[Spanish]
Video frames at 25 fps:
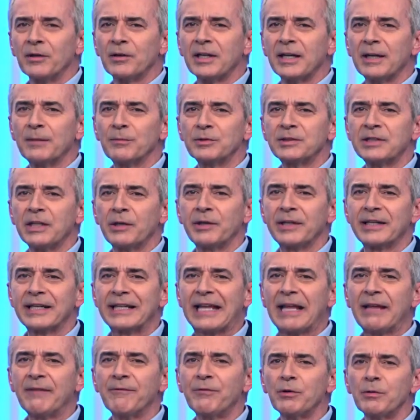queremos saber qué
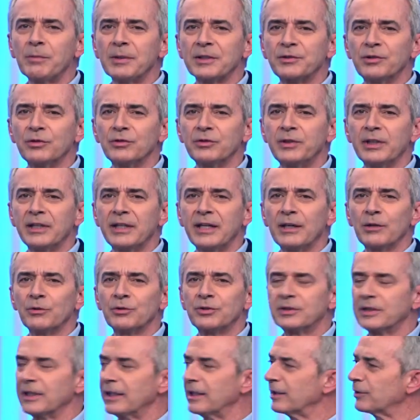información tienen
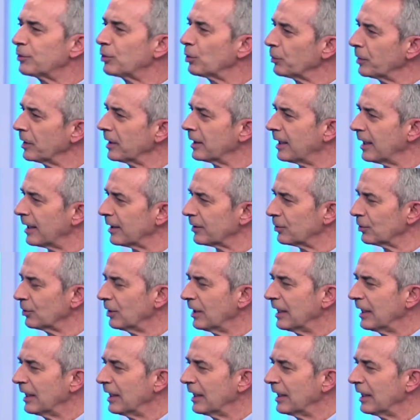ustedes sobre el caso